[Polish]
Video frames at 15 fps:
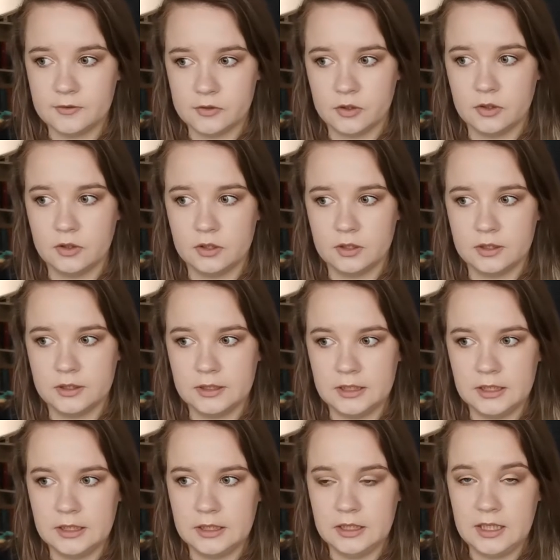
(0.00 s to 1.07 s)
Yy, to, co
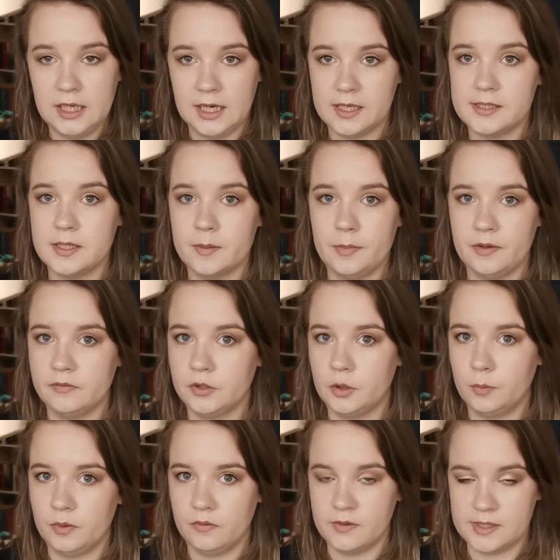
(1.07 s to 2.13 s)
nieraz
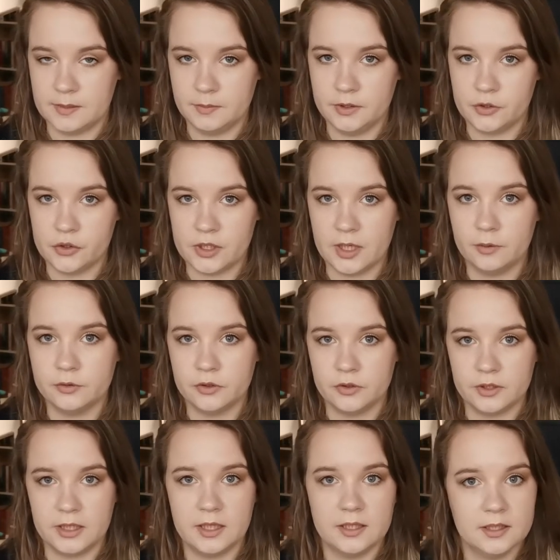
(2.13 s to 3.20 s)
naprawdę doprowadza mnie do szału
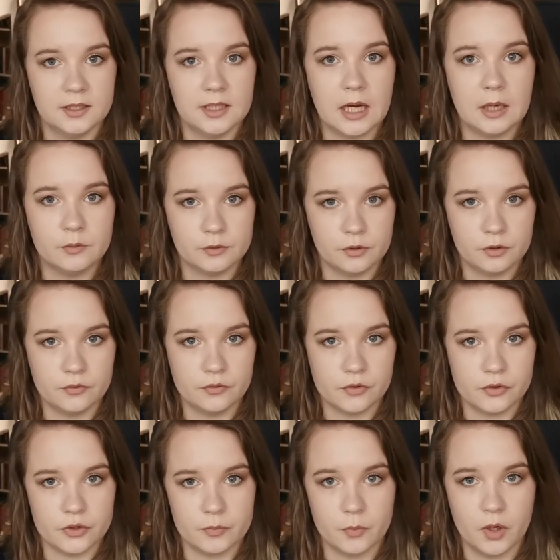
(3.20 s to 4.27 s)
to, to kiedy autor
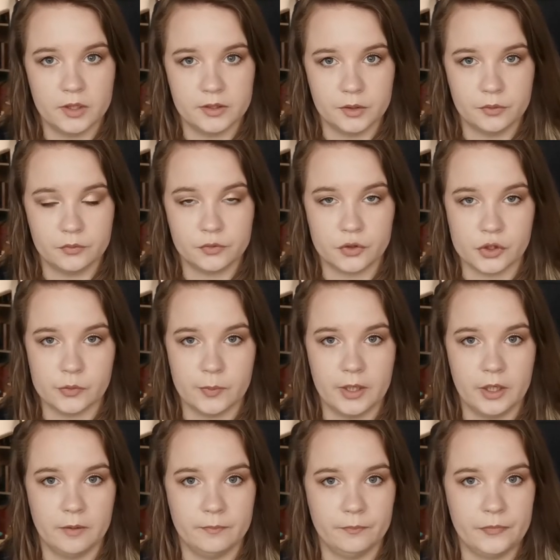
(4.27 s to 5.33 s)
tworzy bohaterów, którzy
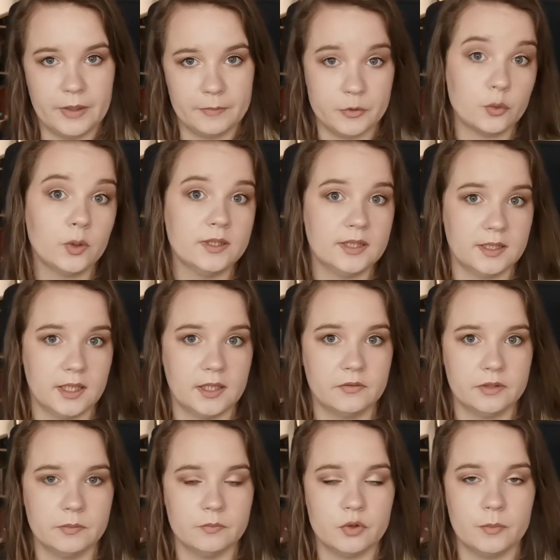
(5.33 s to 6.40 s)
mają na przykład, tak
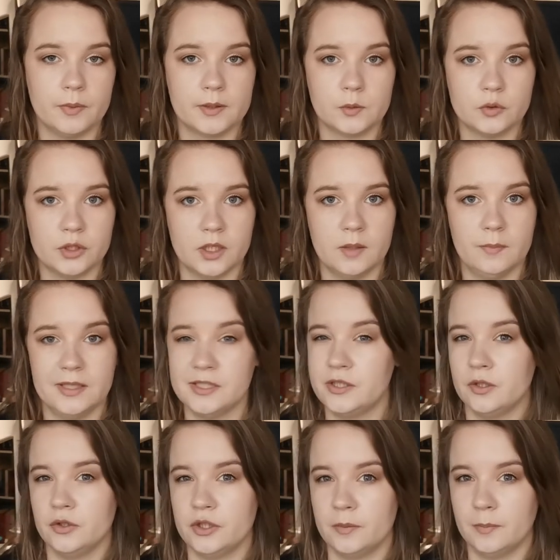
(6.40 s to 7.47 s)
jak w tym przypadku,
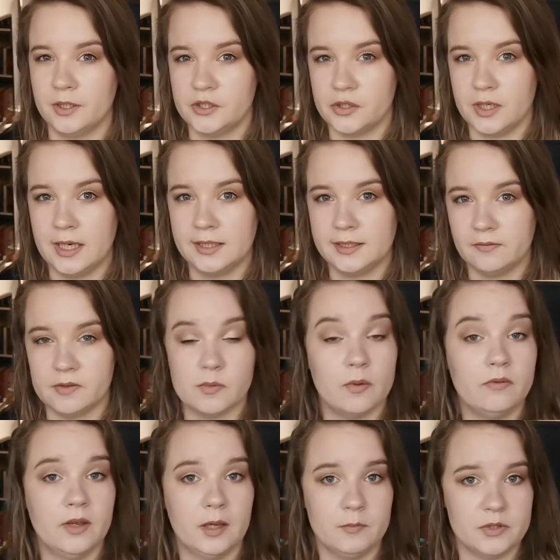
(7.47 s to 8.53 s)
17-18 lat, a
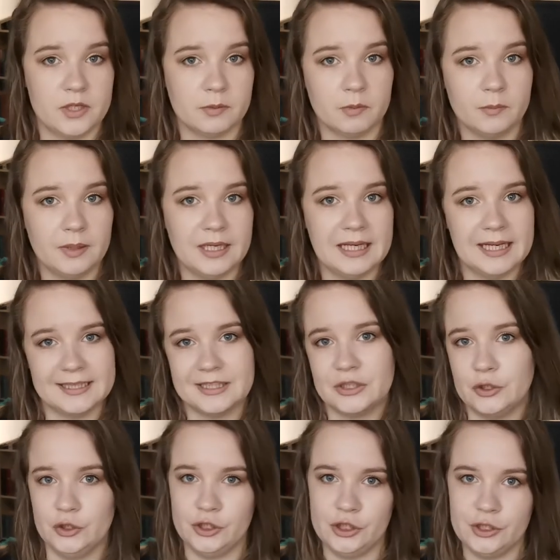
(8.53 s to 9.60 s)
wysławiają się jakby mieli
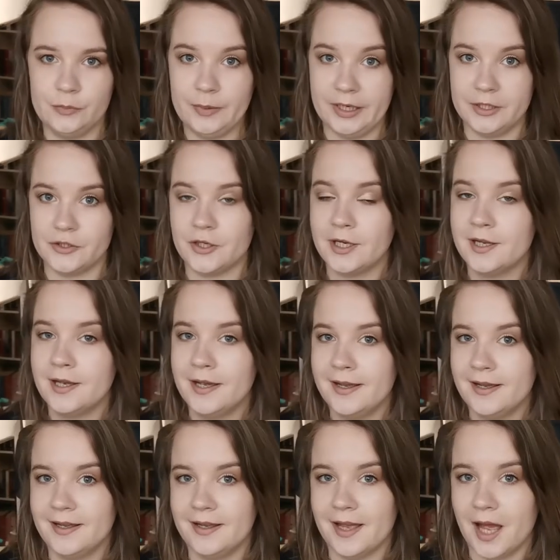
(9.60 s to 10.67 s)
lat 35.
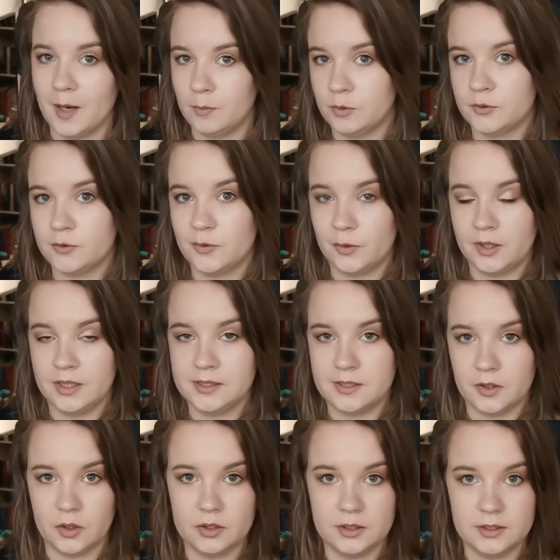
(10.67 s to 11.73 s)
Y, albo z
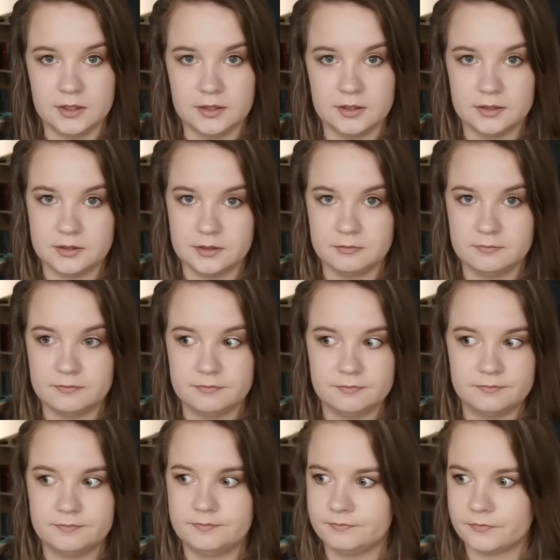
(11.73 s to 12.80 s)
drugiej strony
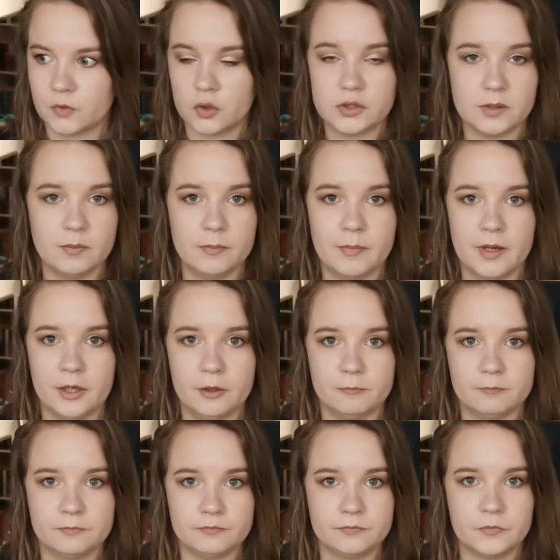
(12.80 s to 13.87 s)
mm, osoby
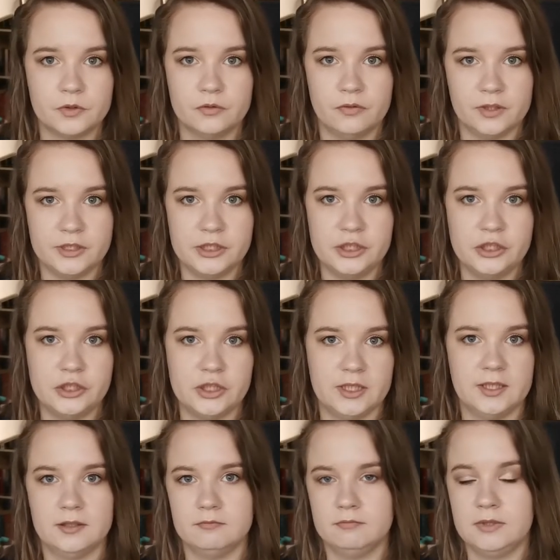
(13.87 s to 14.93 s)
mają
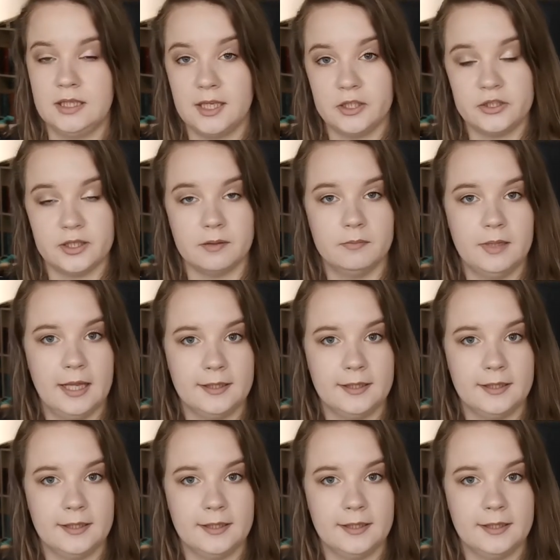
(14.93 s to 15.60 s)
20 ileś